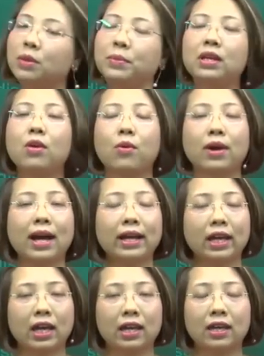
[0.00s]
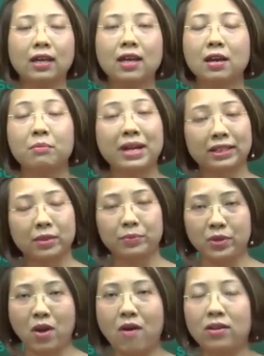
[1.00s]
tìm hiểu các cái bài tập
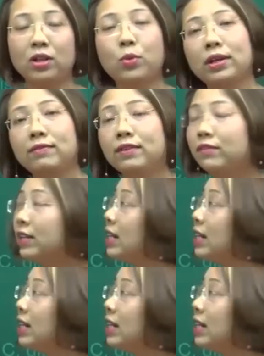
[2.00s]
nhỏ liên quan đến phần